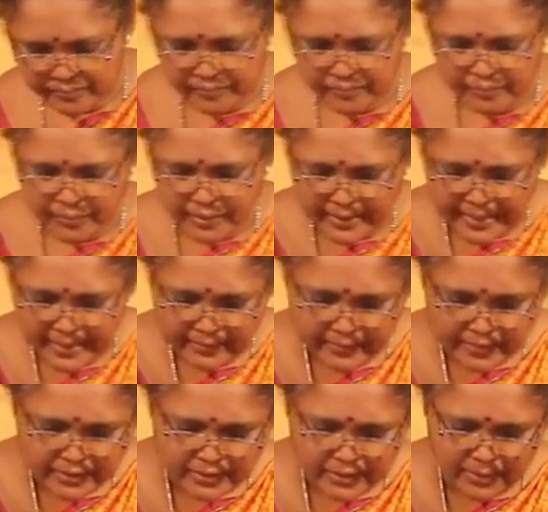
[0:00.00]
இப்போ கை
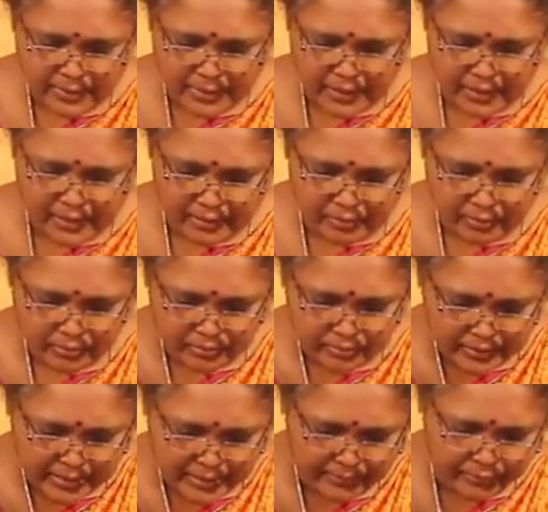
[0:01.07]
வச்சு தான் நம்ம கலக்கணும்
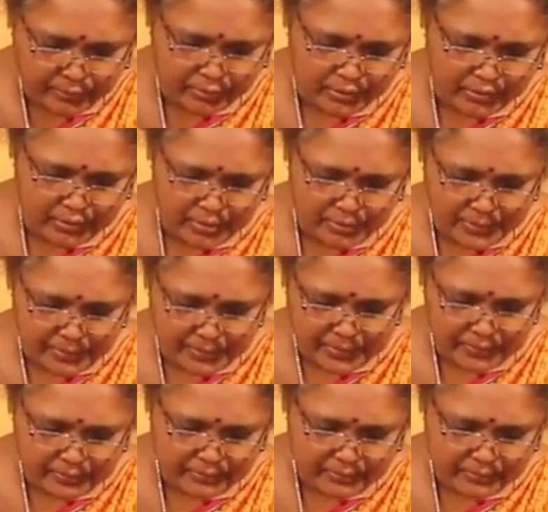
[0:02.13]
நெய் ஊற்றுனதுக்கப்புறமா